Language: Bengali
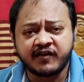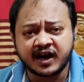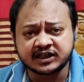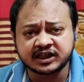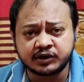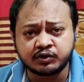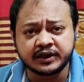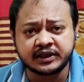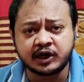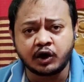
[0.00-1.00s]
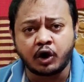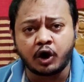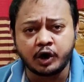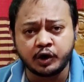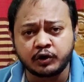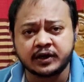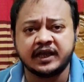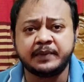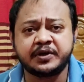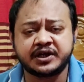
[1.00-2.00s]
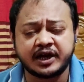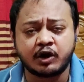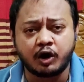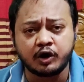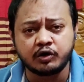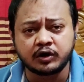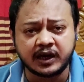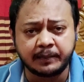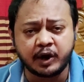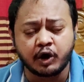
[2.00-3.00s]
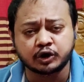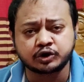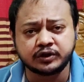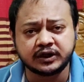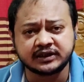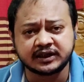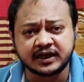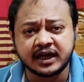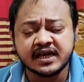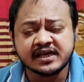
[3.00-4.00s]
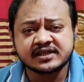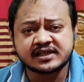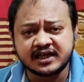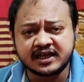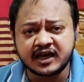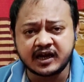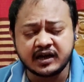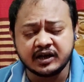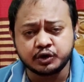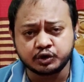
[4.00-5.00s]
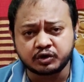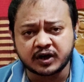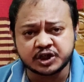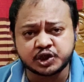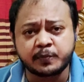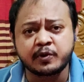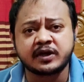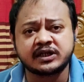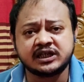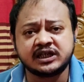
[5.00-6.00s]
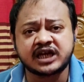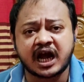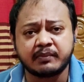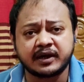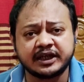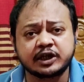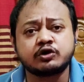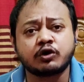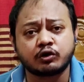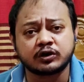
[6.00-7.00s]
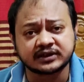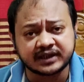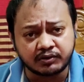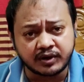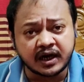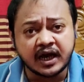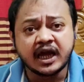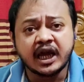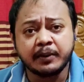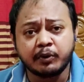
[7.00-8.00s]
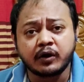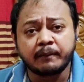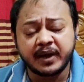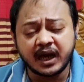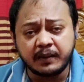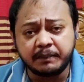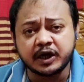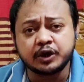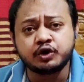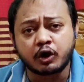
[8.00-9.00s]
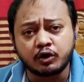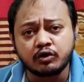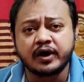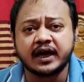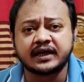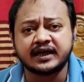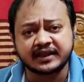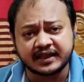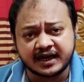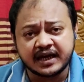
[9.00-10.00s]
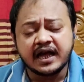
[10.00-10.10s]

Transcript: ফাঁসকৃত একটি অডিও ক্লিপ সেই অডিও ক্লিপে অংশ নিয়েছেন সিনিয়র যুক্তরাষ্ট্র প্রবাসী সাংবাদিক কনক সারওয়ার এবং বিএনপির জনৈক এক নেতা